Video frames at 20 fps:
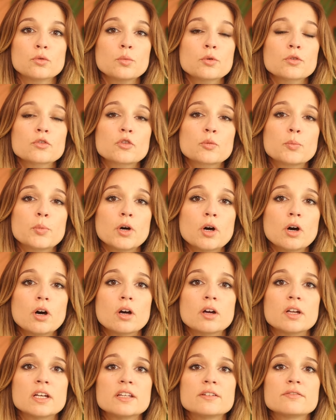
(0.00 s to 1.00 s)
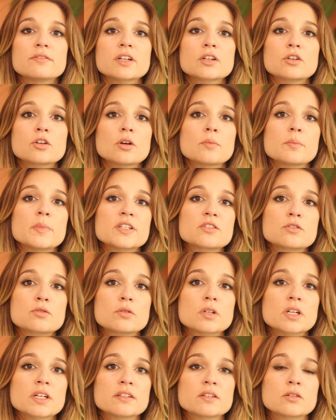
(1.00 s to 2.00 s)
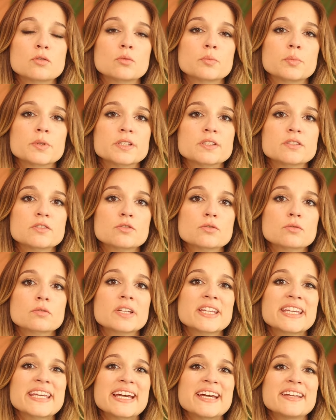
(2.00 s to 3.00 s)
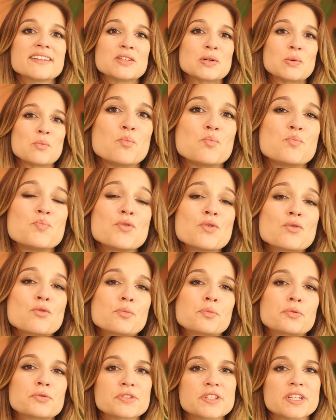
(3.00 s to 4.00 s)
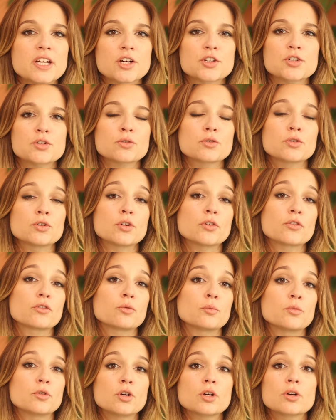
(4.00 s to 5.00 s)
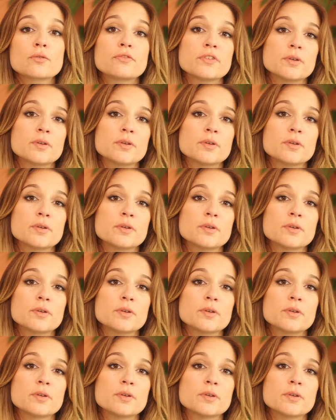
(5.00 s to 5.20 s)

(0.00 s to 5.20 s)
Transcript: nombreux sports, les vainqueurs masculins des compétitions gagnent beaucoup plus d'argent que leurs homologues